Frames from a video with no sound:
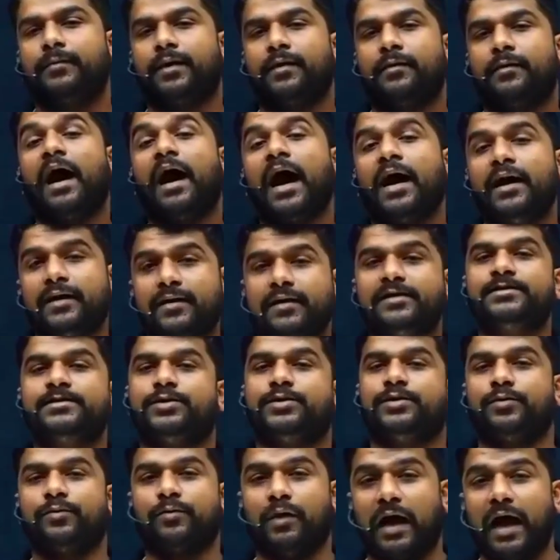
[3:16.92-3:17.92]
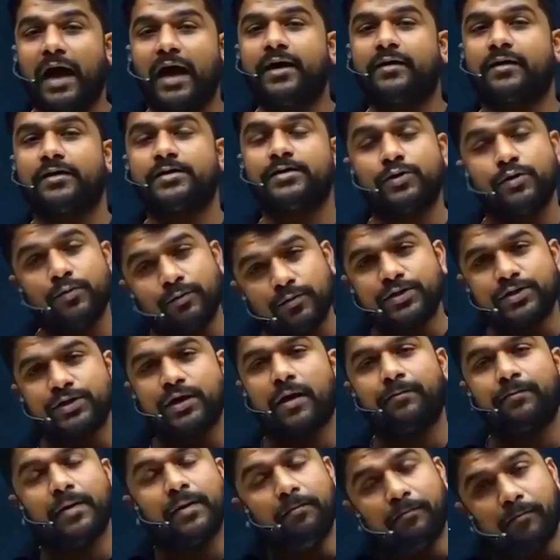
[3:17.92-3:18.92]
आई ट्रस्ट यू आई ट्रस्ट यू मुझे
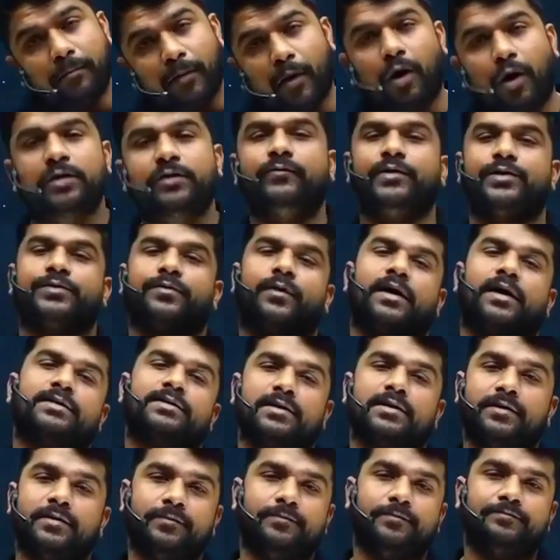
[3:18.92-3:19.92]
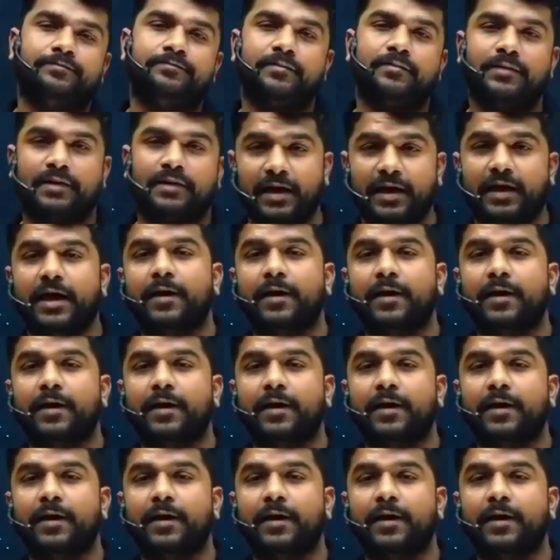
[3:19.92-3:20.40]
आप पे बहुत विश्वास है ठीक है